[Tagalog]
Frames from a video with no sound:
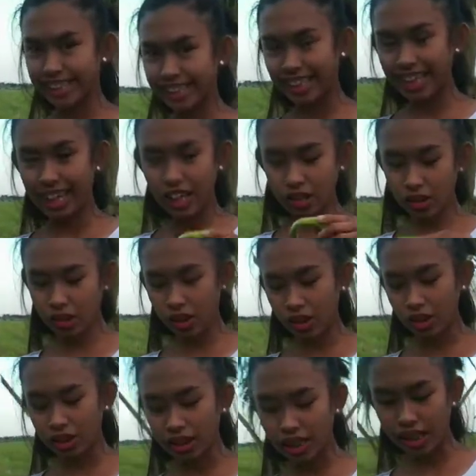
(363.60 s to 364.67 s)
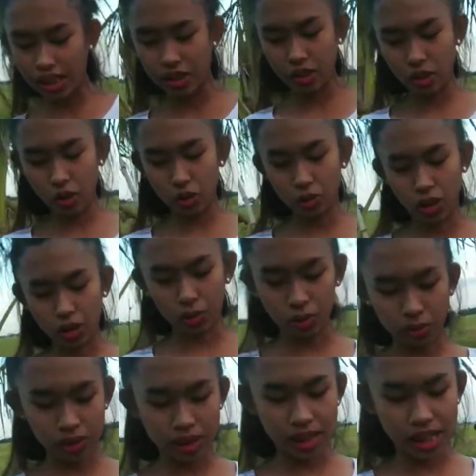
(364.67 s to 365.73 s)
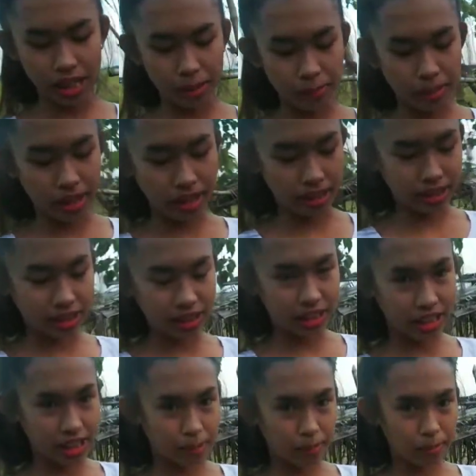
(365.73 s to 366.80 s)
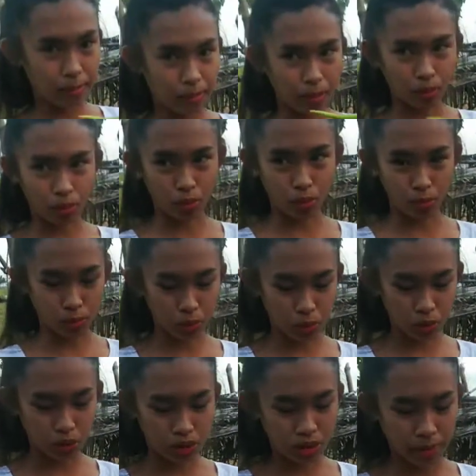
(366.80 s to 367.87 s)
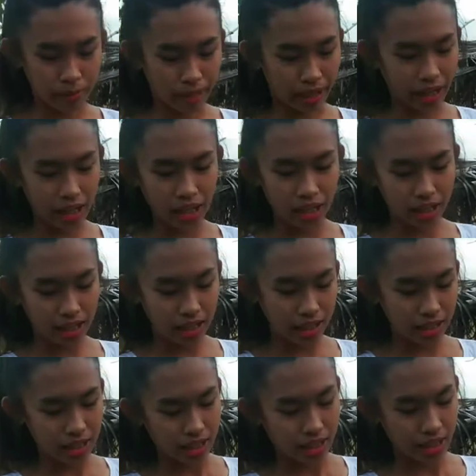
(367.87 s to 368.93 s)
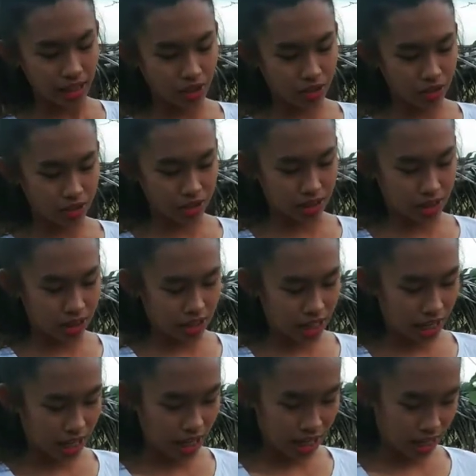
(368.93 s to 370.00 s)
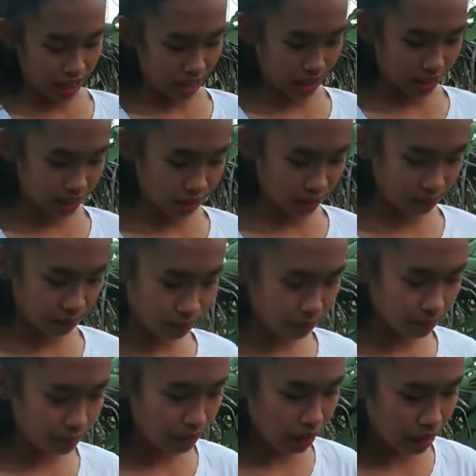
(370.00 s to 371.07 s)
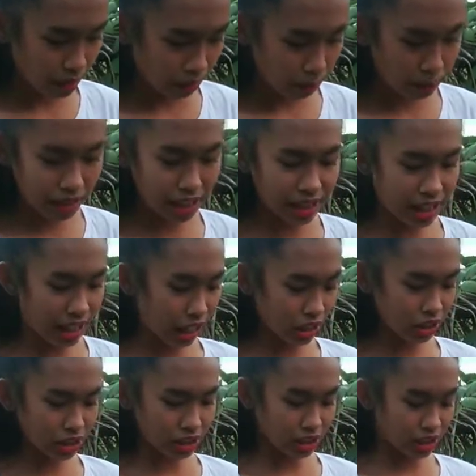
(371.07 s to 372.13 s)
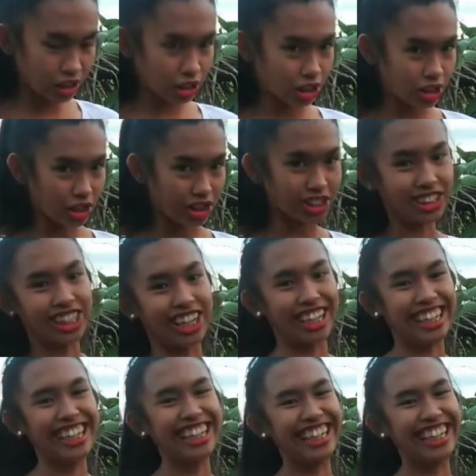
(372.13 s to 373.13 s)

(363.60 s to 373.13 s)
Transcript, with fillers: Then, ito, onti lang yung kinuha kong sili. Baka kasi hindi namin mauubos, ba diba? Kaya, onti lang. Ayan. Bili na kayo dito, char.